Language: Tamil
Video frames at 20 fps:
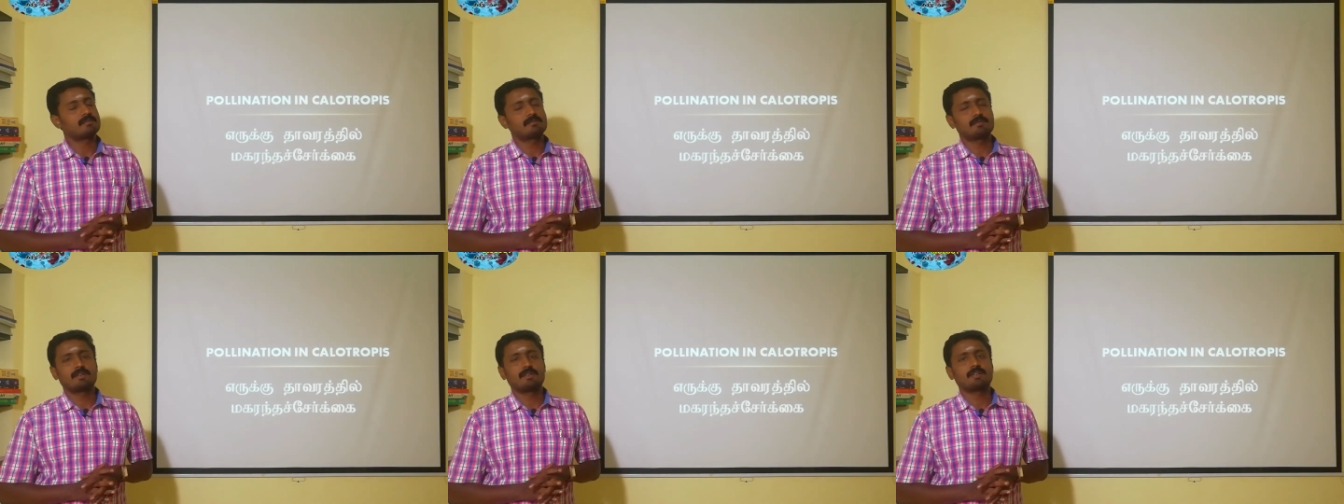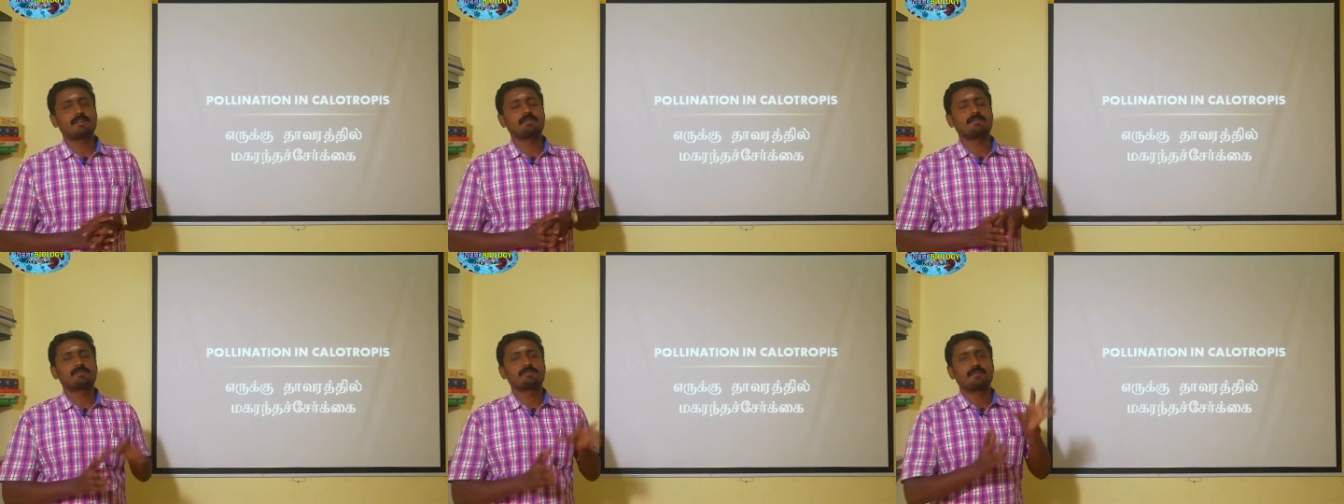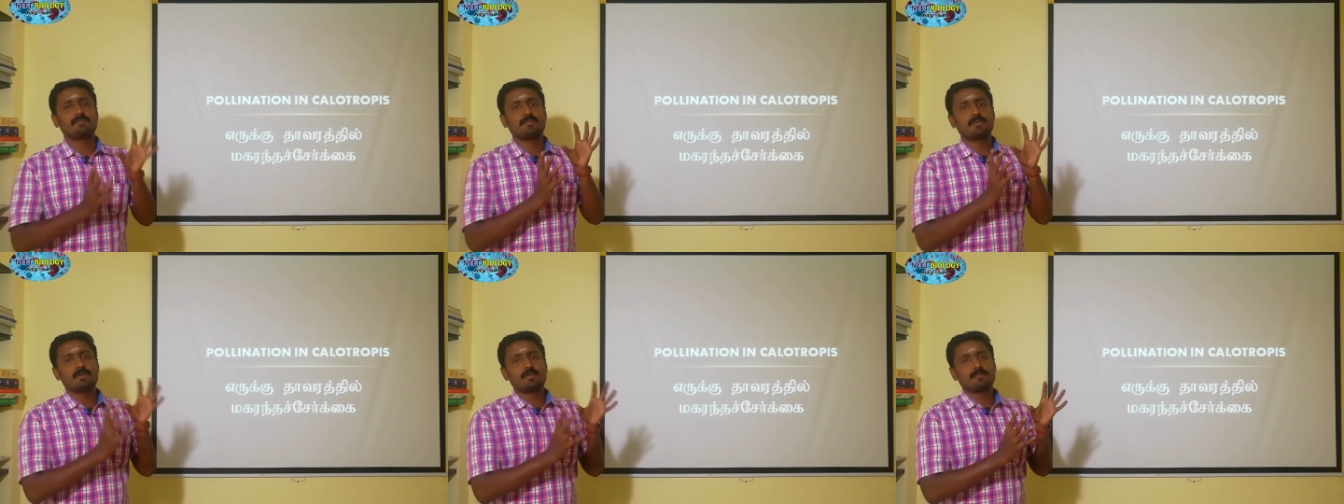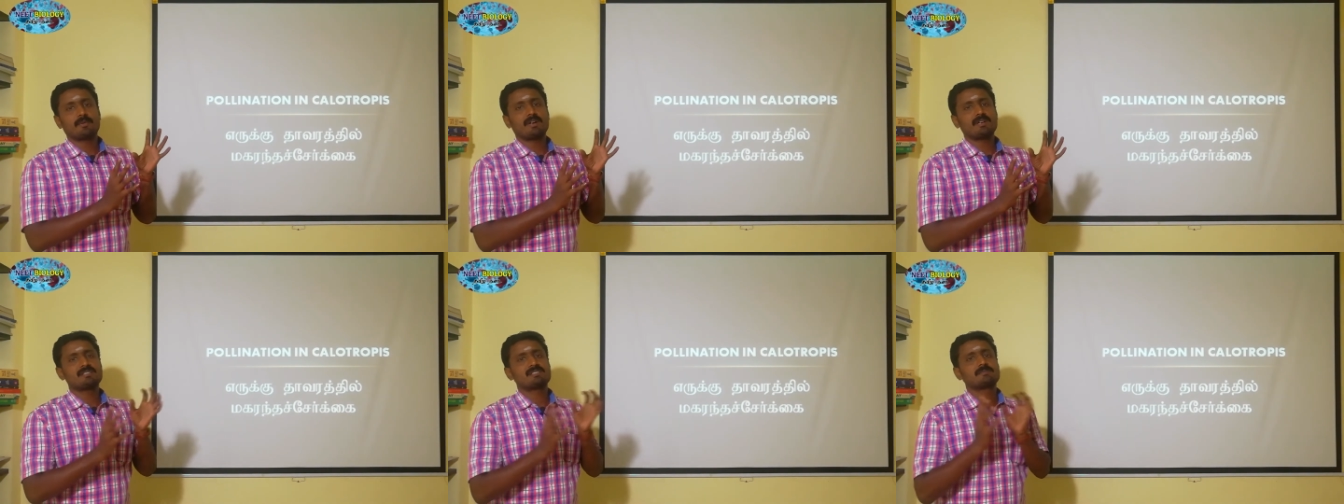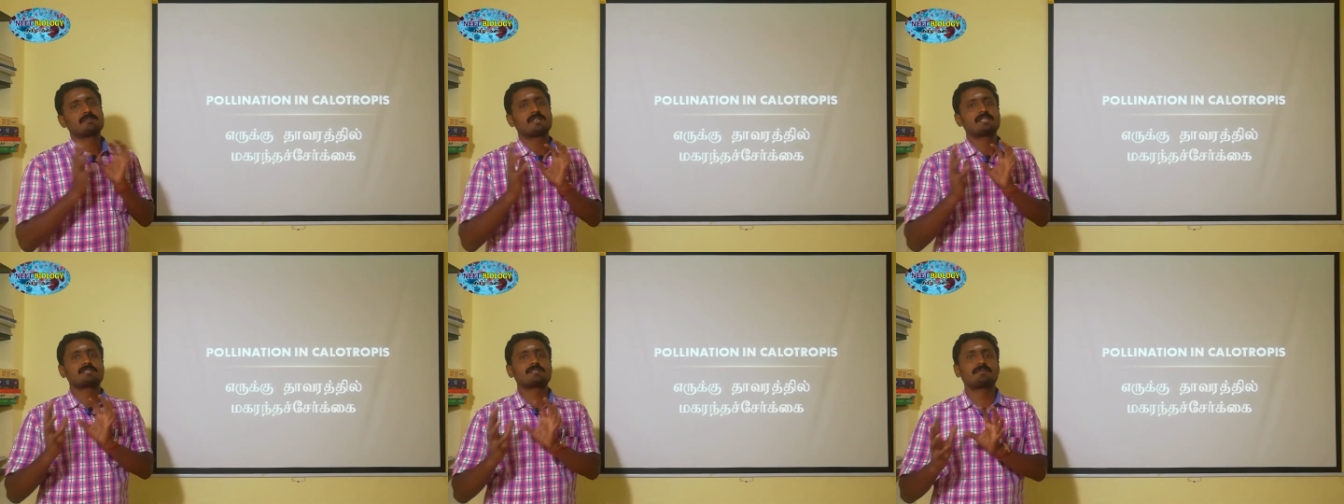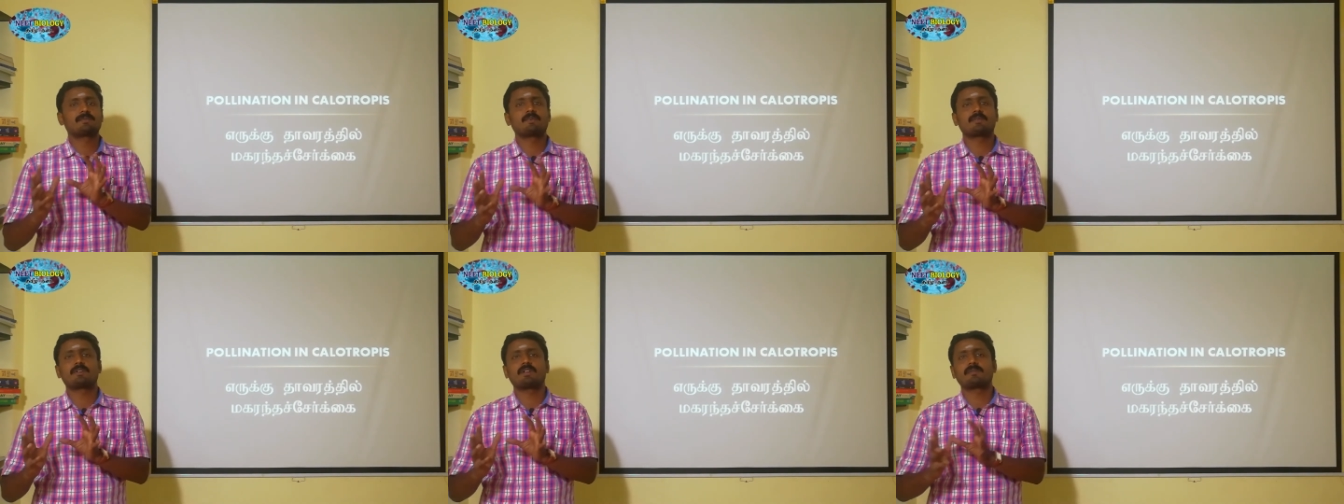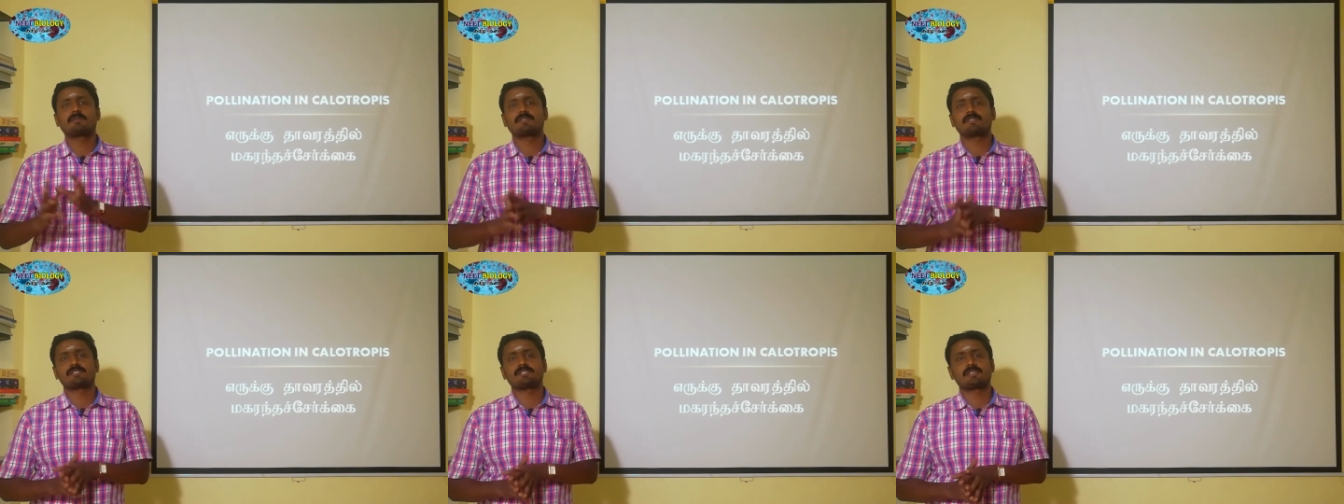ரைட்டா ஸோ ஃபோர் பாயிண்ட்ஸ் ப்ளஸ் ஃபோர்
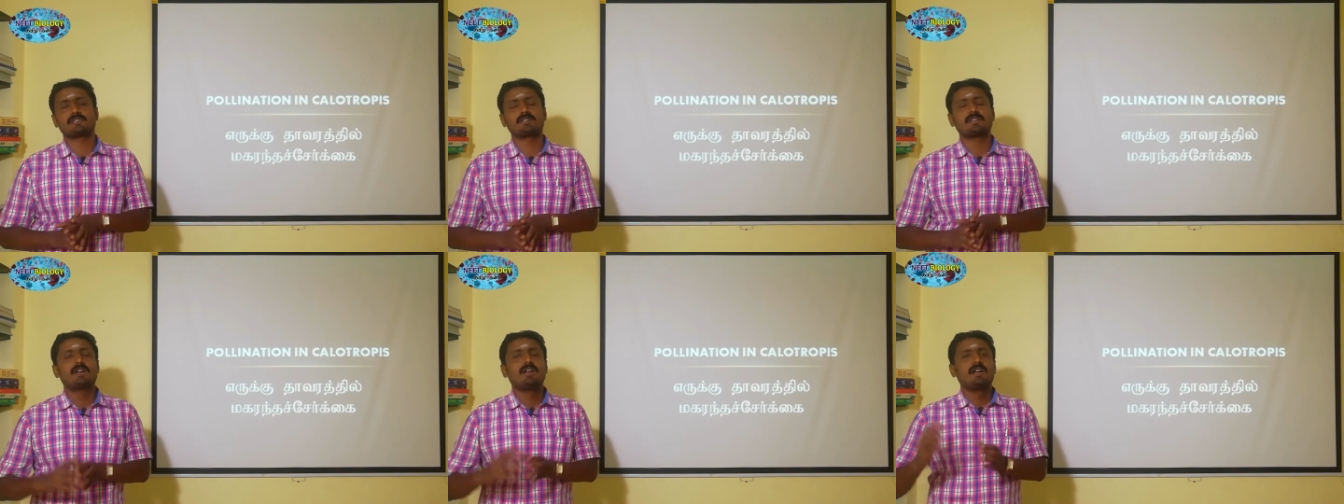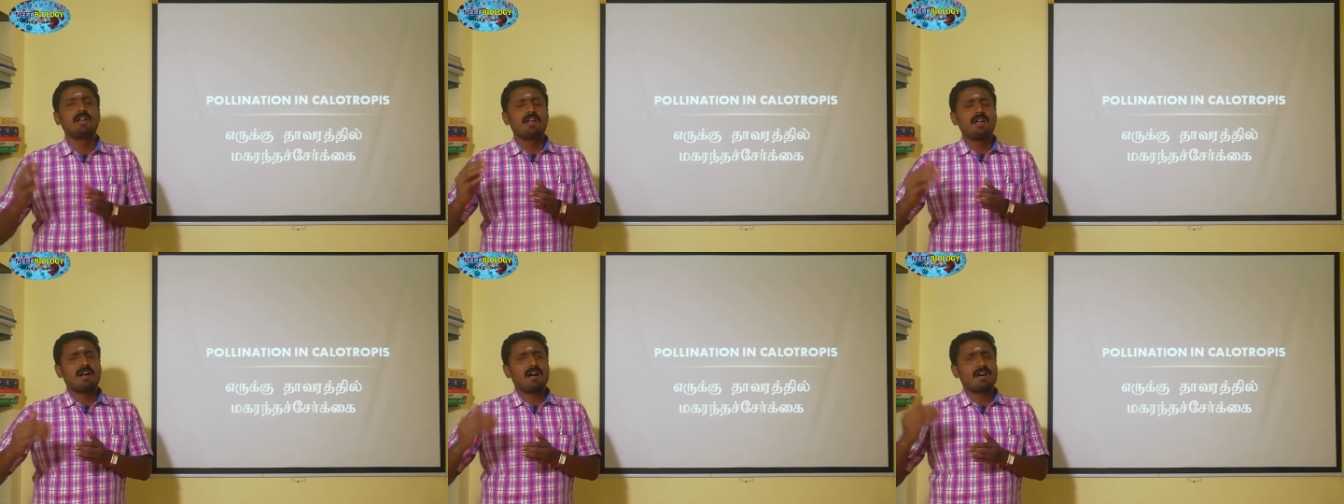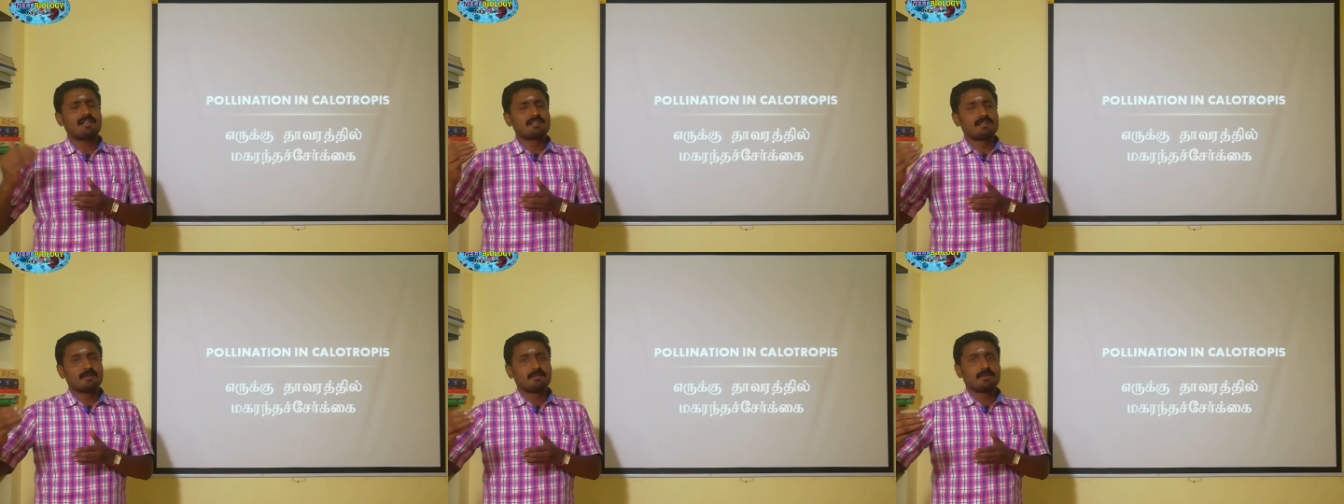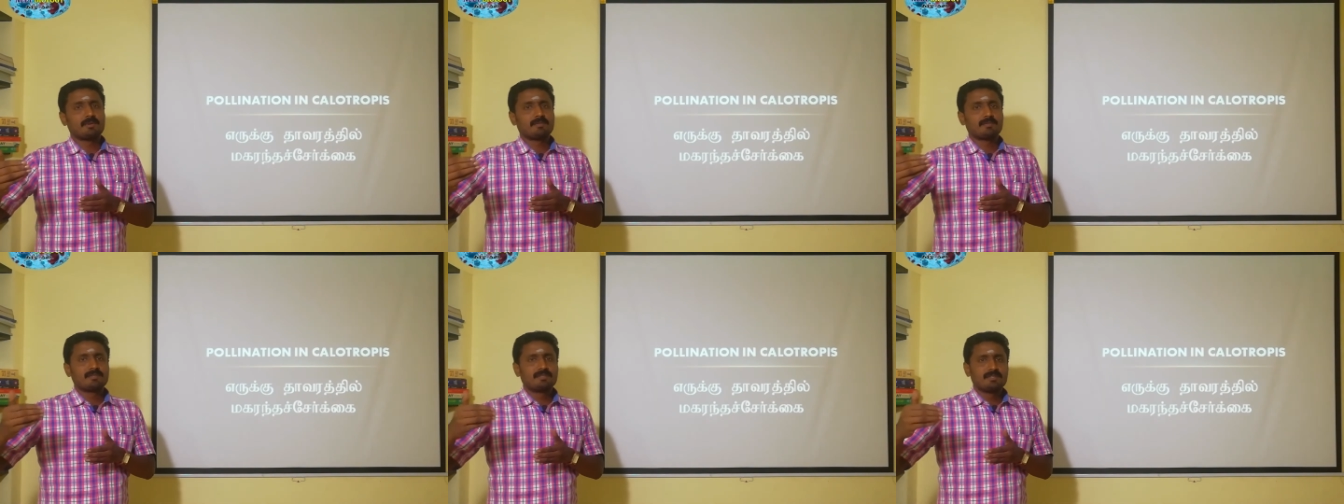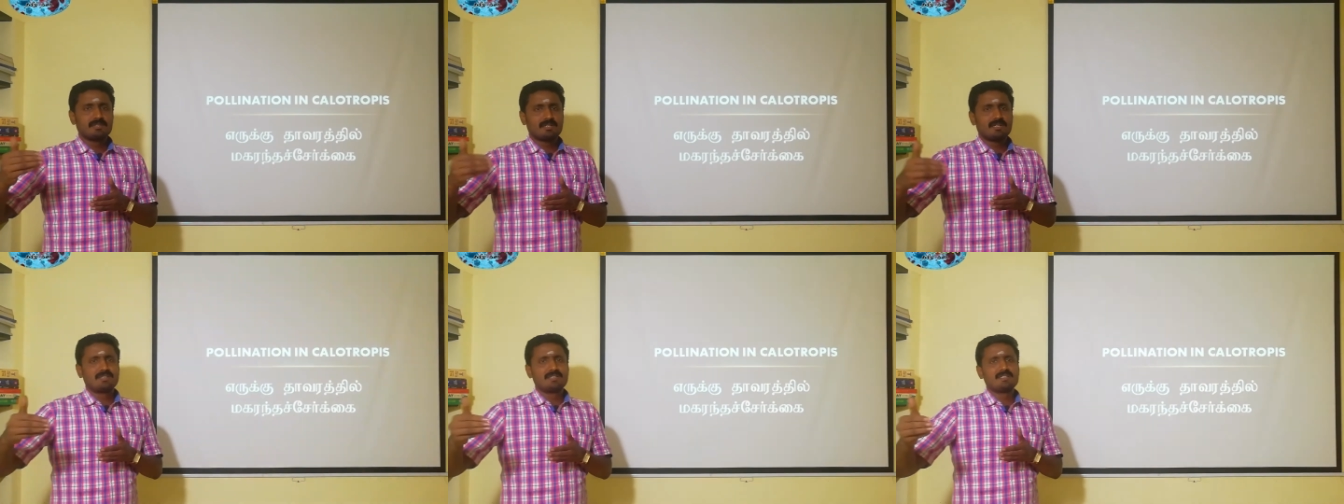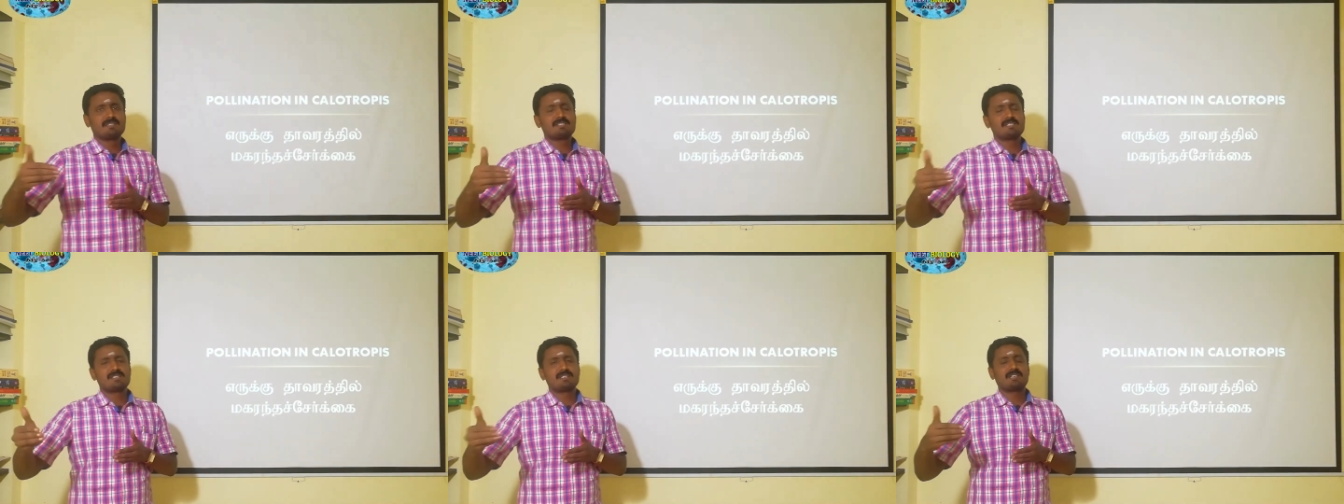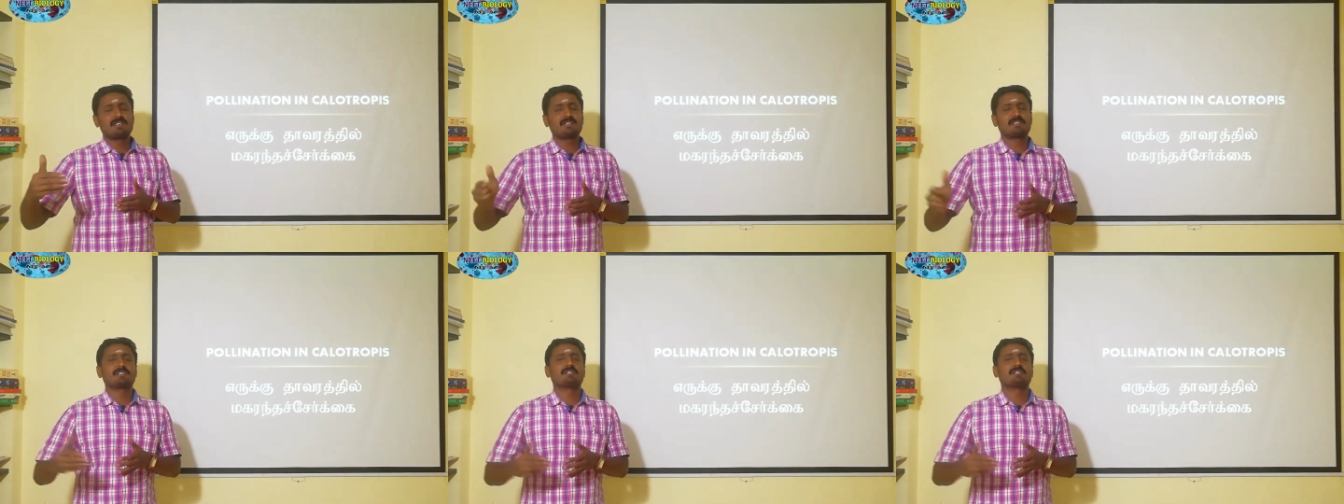டெஃபினேஷன் அதுக்கப்புறம் வந்து ரெண்டு சின்ன